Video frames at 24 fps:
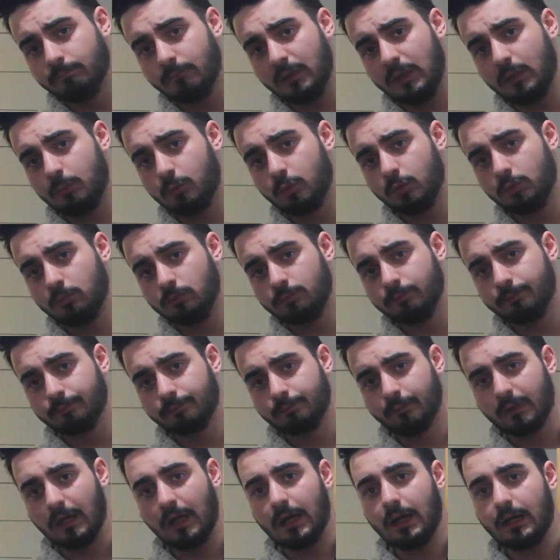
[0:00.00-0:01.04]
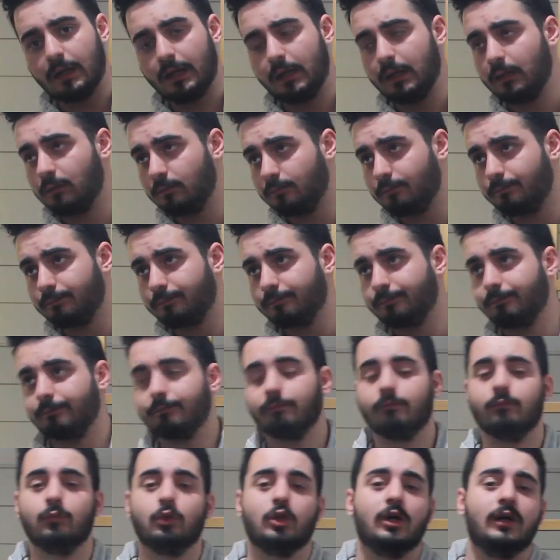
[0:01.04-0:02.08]
Biri bu. AR.
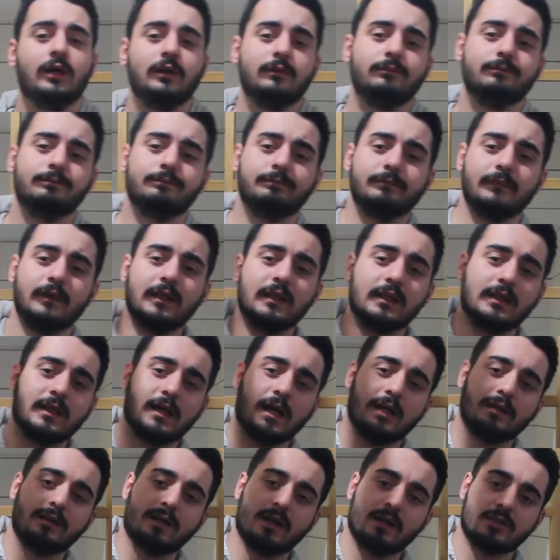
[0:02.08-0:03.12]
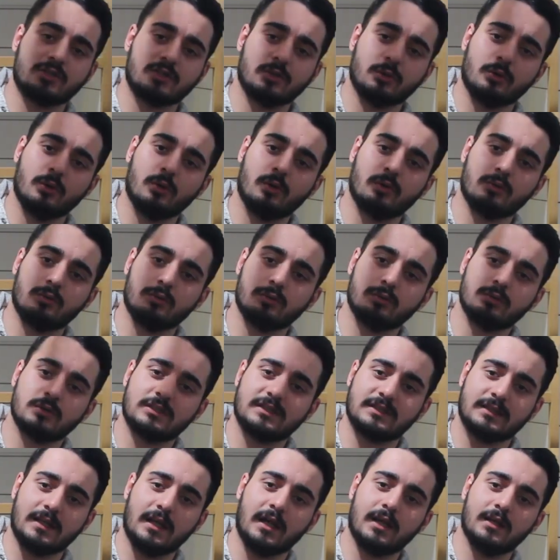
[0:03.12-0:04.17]
Bu da ilk kadrajda gördüğünüz
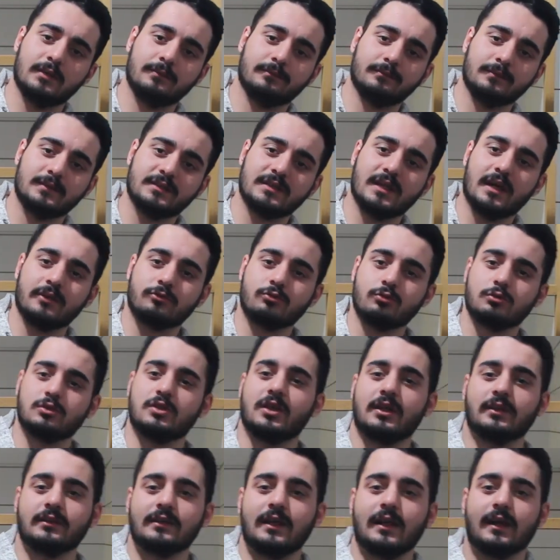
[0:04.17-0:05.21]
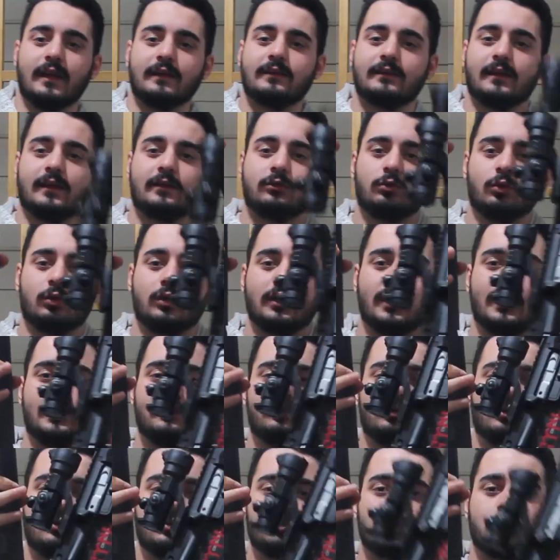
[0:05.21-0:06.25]
silah. Sadece üzerinde red dot yok.
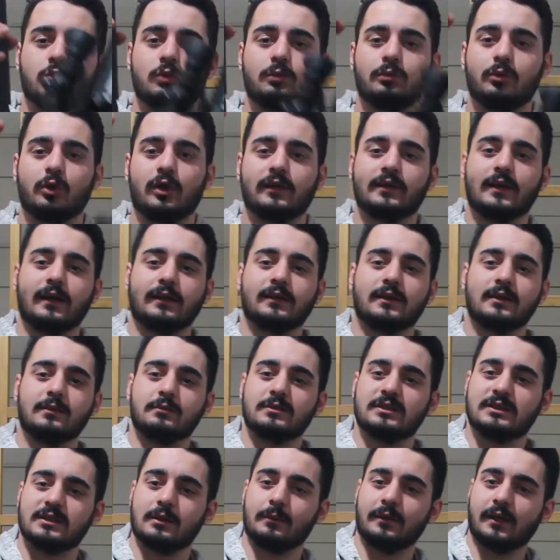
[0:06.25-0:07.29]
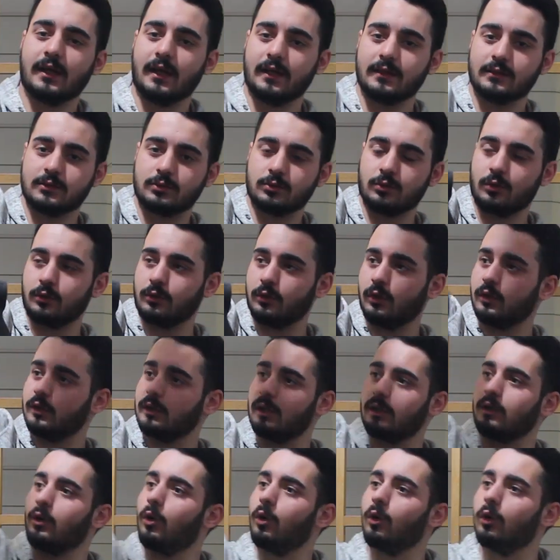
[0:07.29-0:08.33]
Yani bunu söküp buna taktığımız zaman aynısı oluyor.
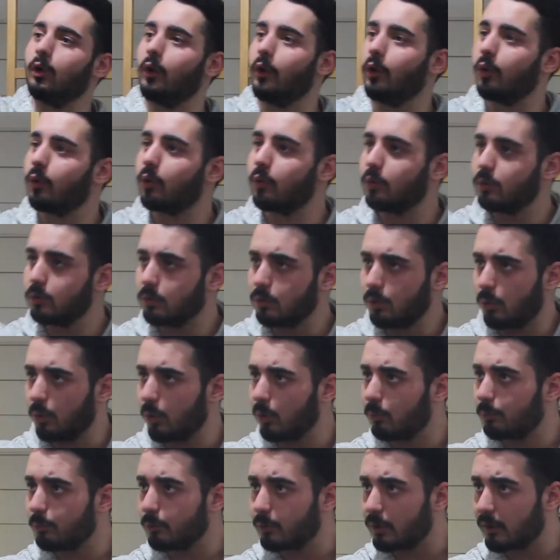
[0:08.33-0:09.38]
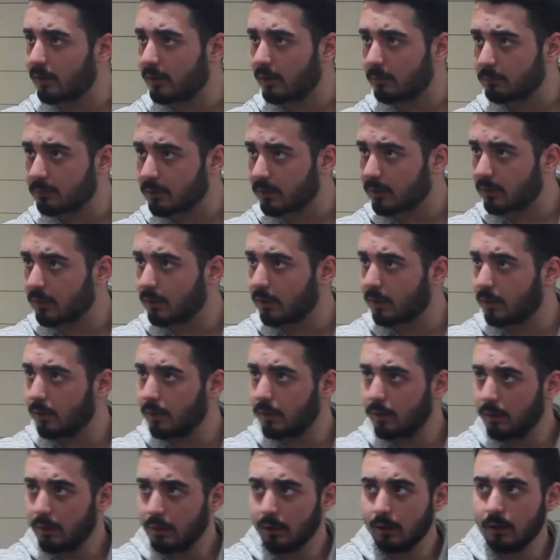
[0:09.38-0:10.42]
Ya da holo yok. Holo muydu adamdaki?
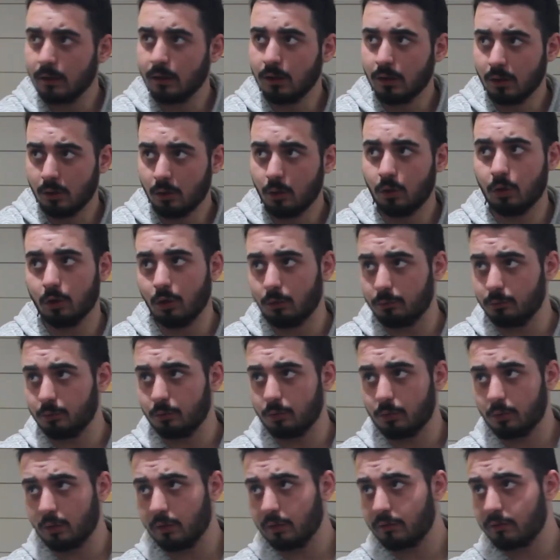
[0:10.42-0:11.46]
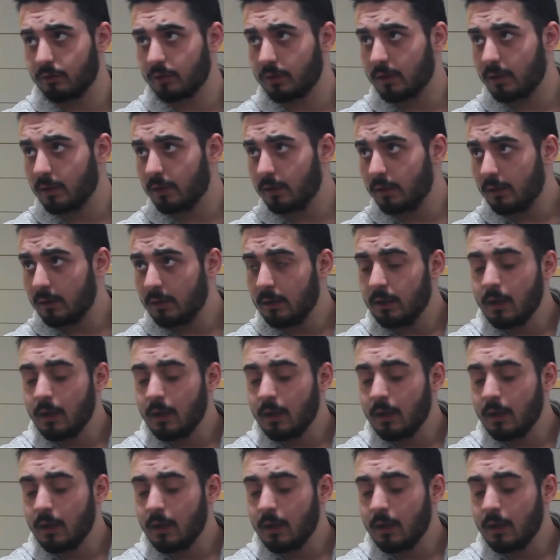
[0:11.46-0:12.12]
Holo büyük olası. Holo.